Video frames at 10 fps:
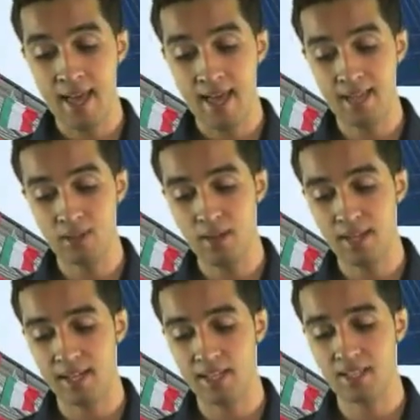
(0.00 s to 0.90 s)
حيث
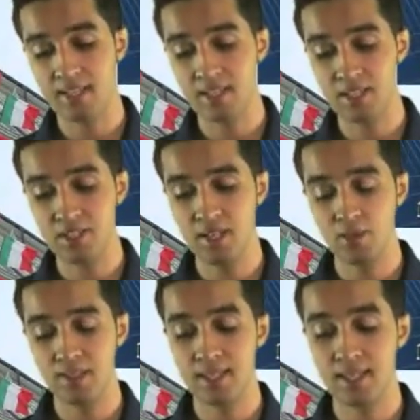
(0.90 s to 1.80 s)
آخر أجل التسجيل
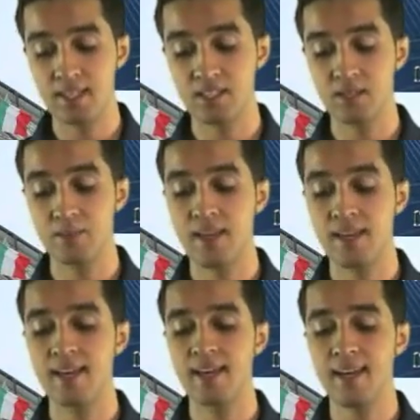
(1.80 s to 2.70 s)
هو 13
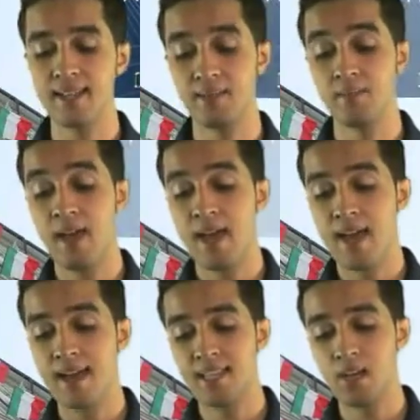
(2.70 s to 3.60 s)
ماي القادم
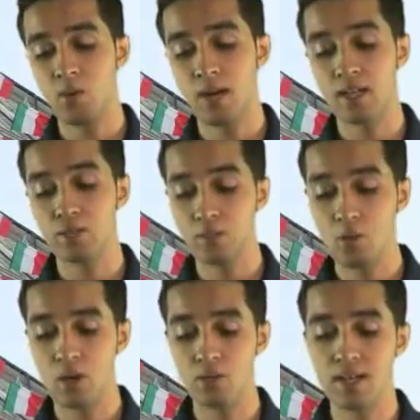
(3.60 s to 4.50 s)
هذا
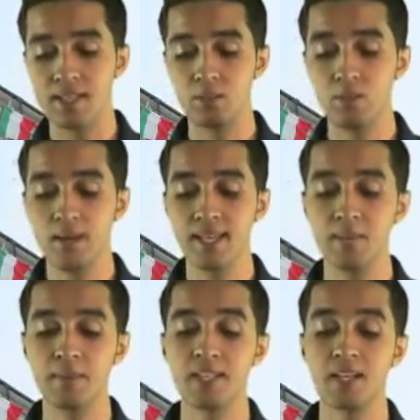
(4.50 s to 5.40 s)
وتمول هذه
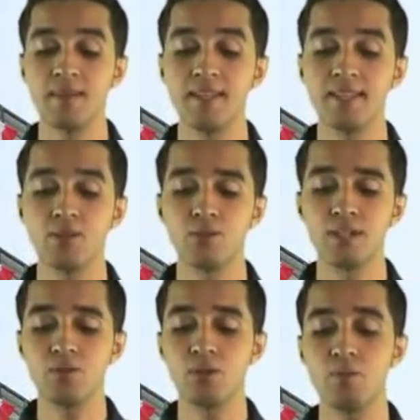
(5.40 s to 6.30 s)
المبادرة من طرف بلدية
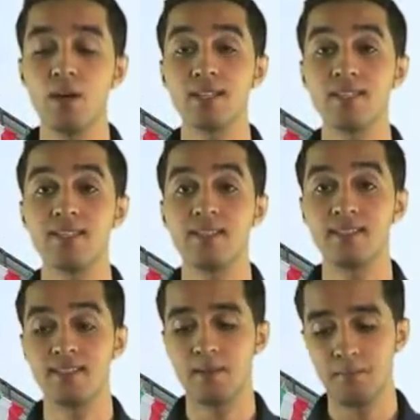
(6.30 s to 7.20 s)
تورينو ومؤسسة
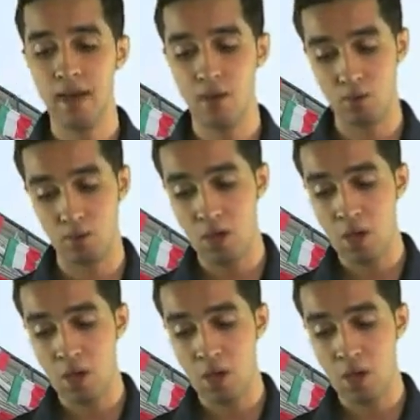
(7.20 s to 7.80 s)
سان باولو